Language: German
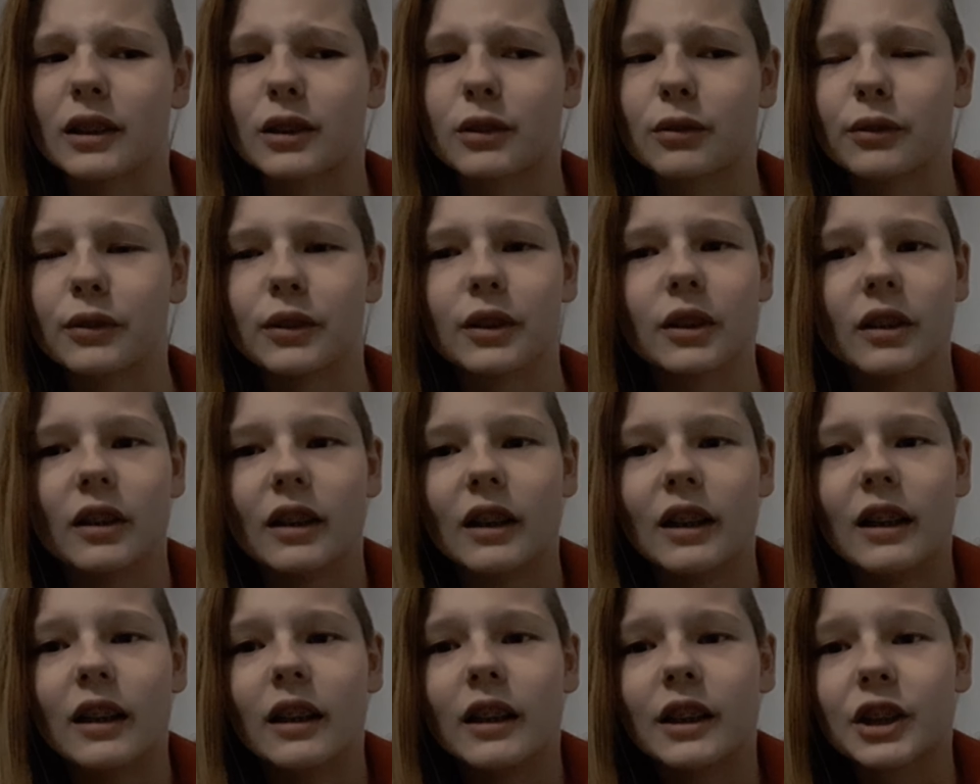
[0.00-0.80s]
Also für
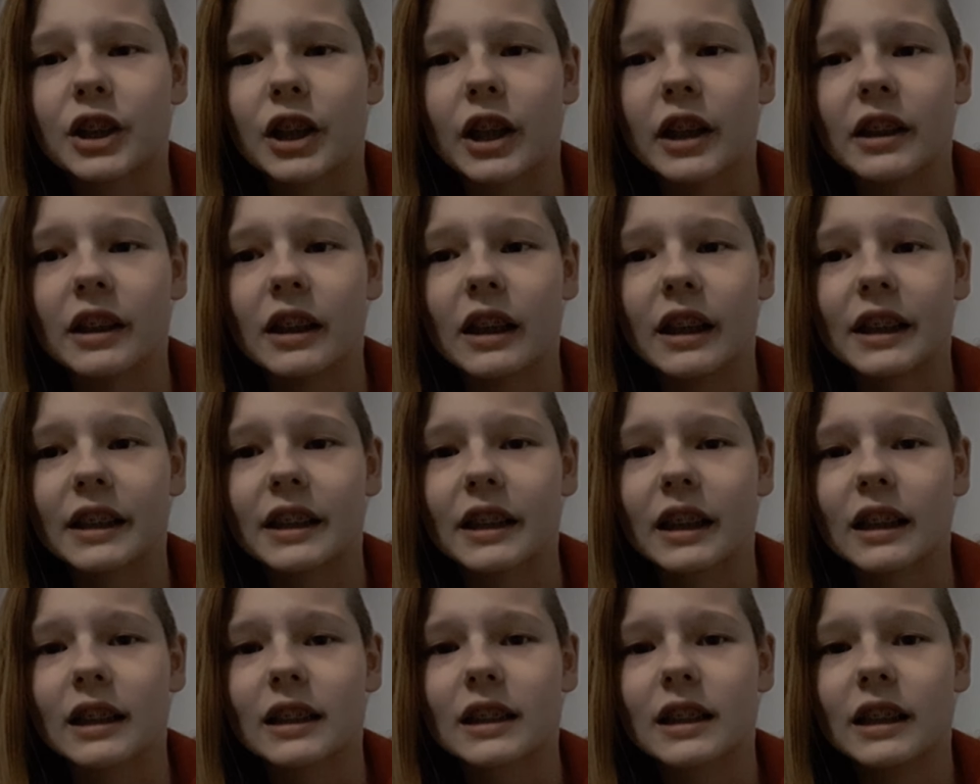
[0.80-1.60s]
Jaden hätte
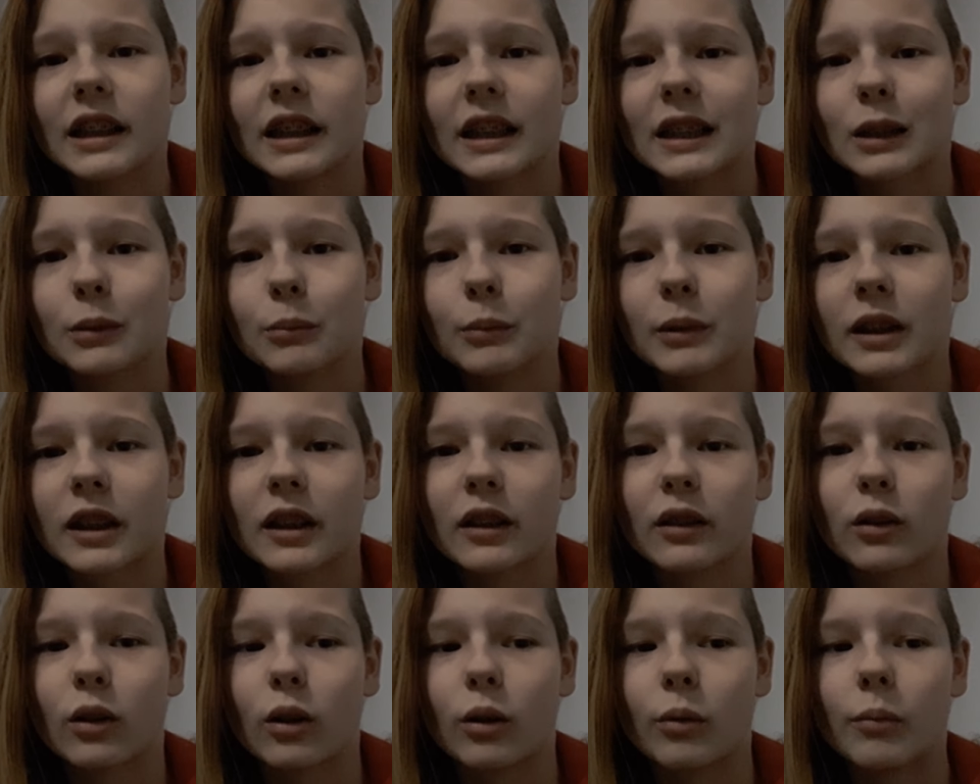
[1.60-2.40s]
ich da jetzt nichts
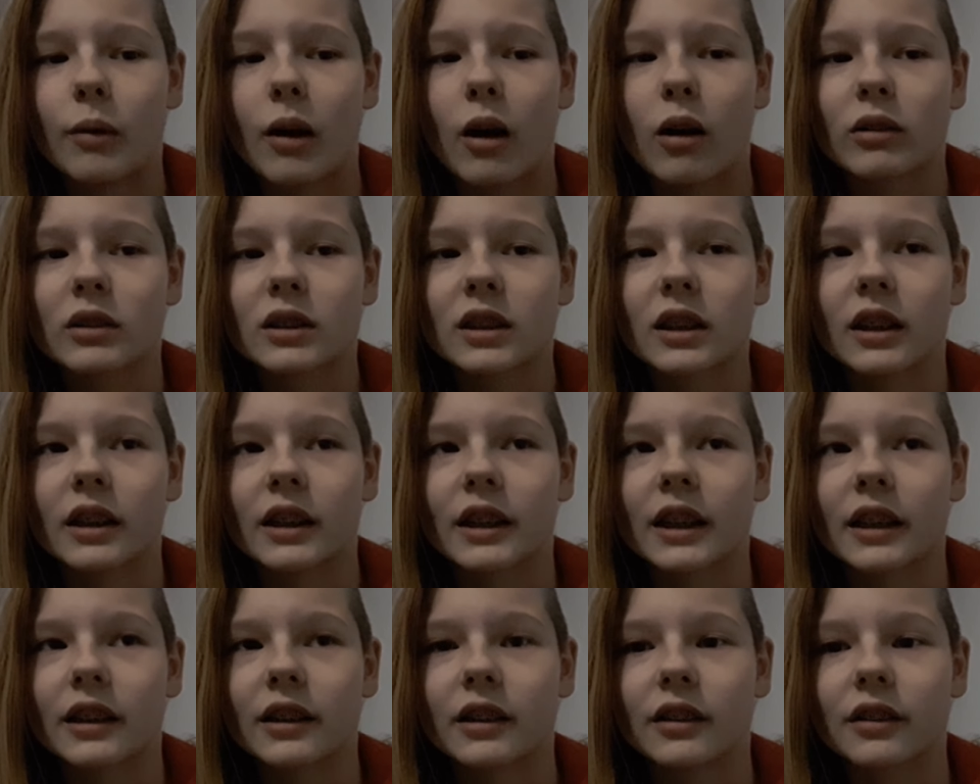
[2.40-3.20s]
mitgenommen, außer
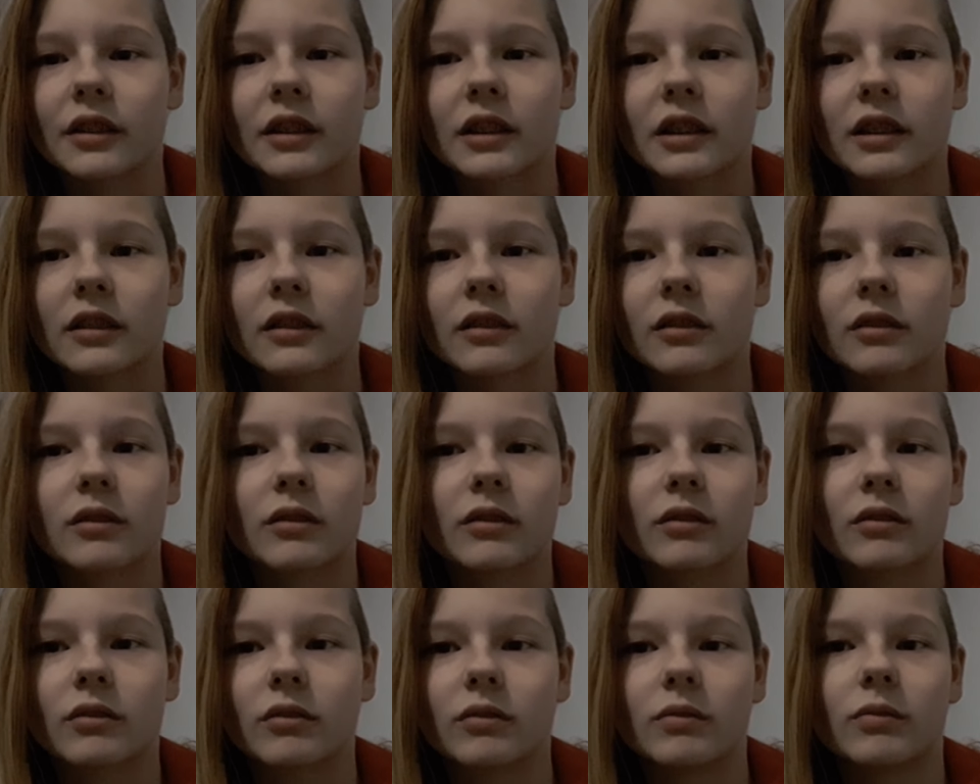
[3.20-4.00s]
ich hätte
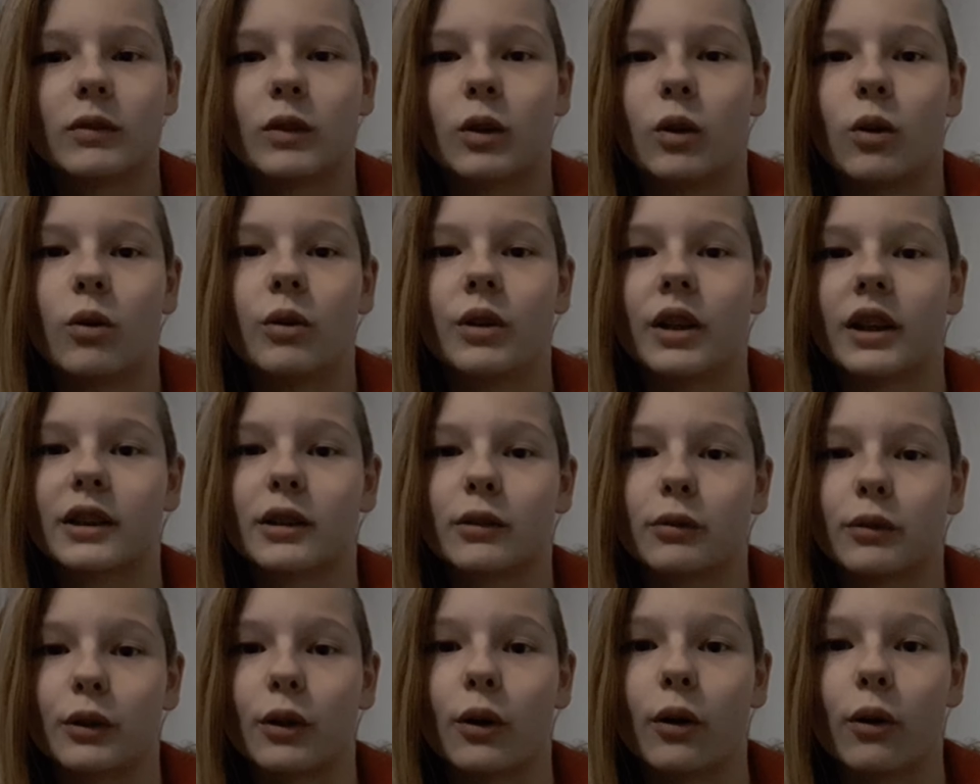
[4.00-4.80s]

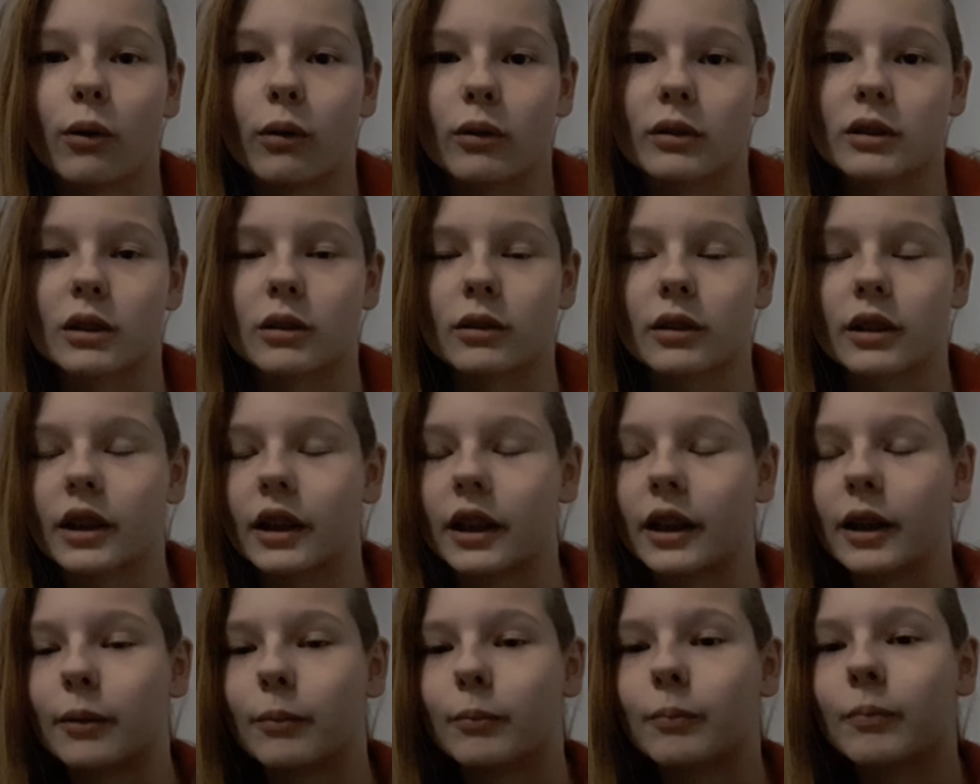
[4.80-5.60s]
hunderte von Euros
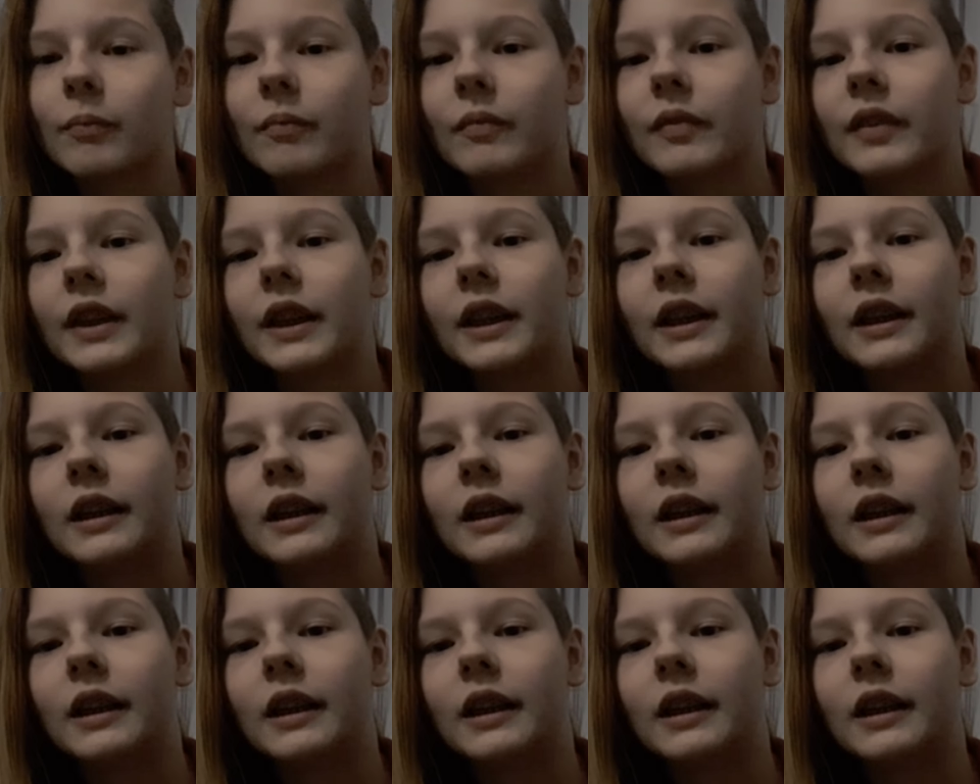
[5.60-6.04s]
ausgegeben.